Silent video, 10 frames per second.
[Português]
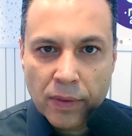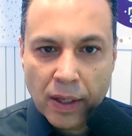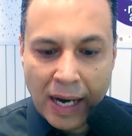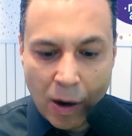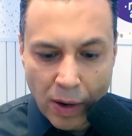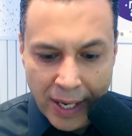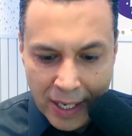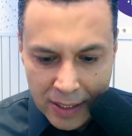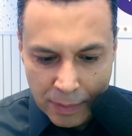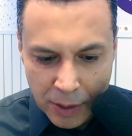Há alguém
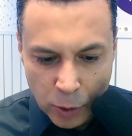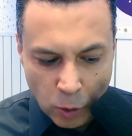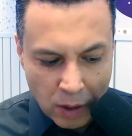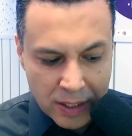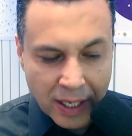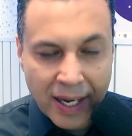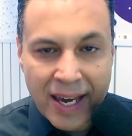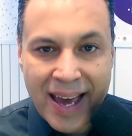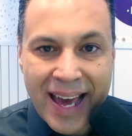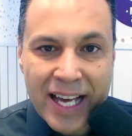acima de nós a
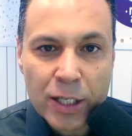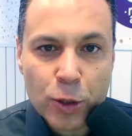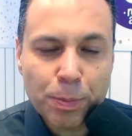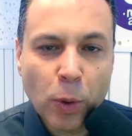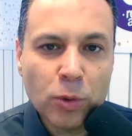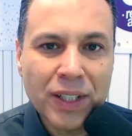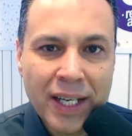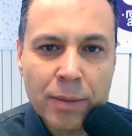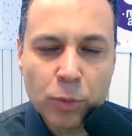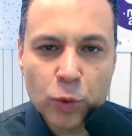quem
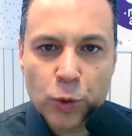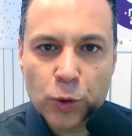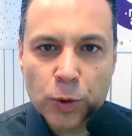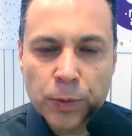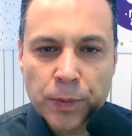respondemos.